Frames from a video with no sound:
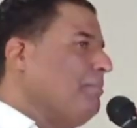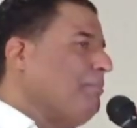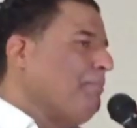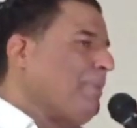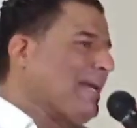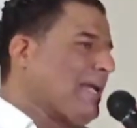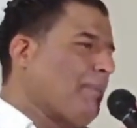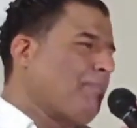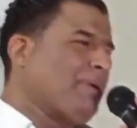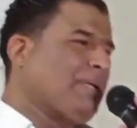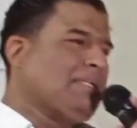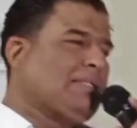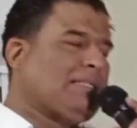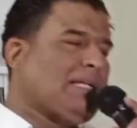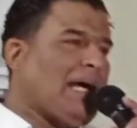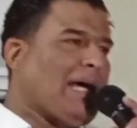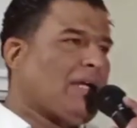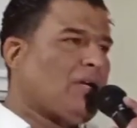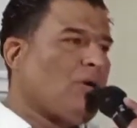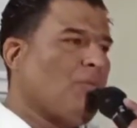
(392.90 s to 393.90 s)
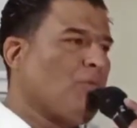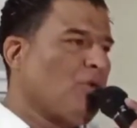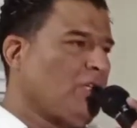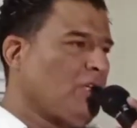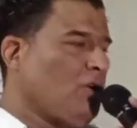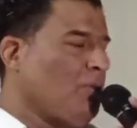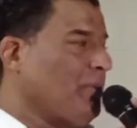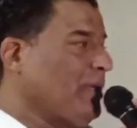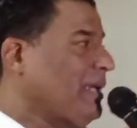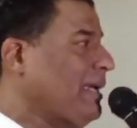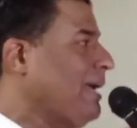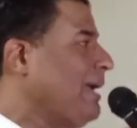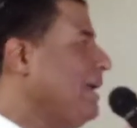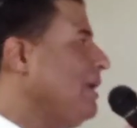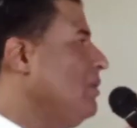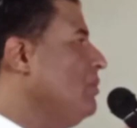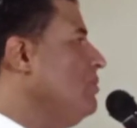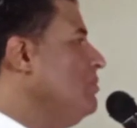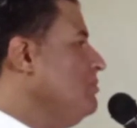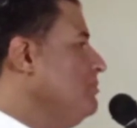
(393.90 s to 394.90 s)
para pensar, como dijo
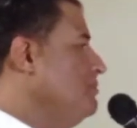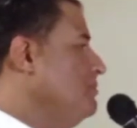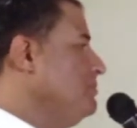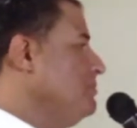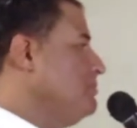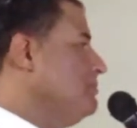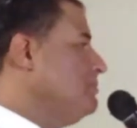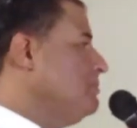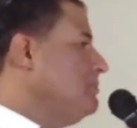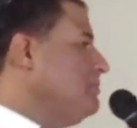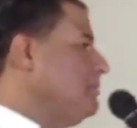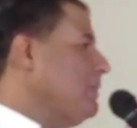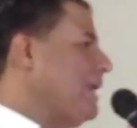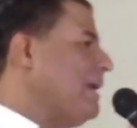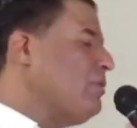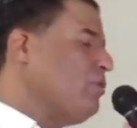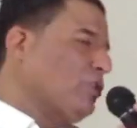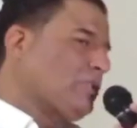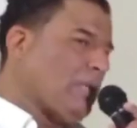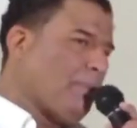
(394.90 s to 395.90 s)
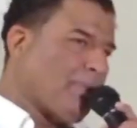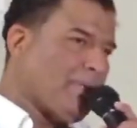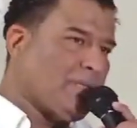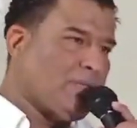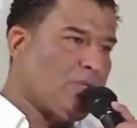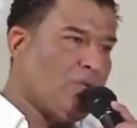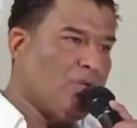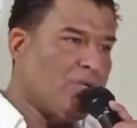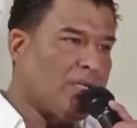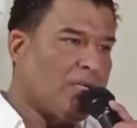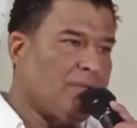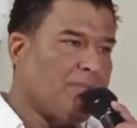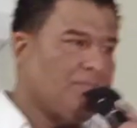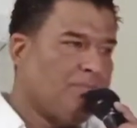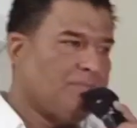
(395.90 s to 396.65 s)
Miguelo, en otra persona.